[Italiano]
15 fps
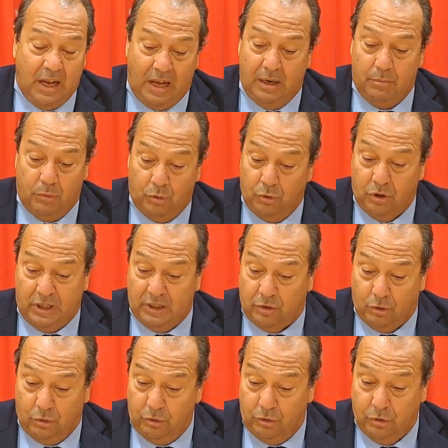al mondo
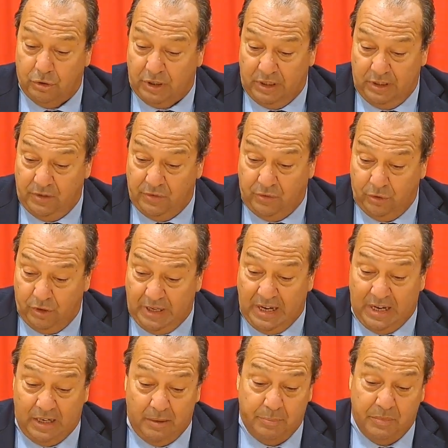cattolico
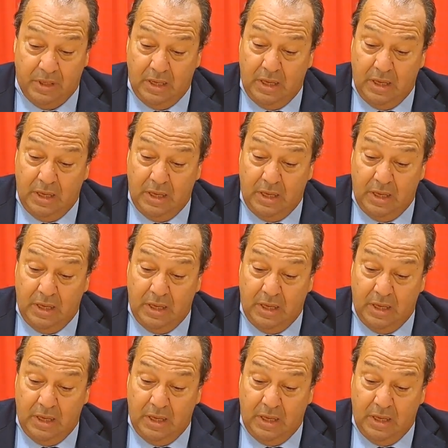tradizionale.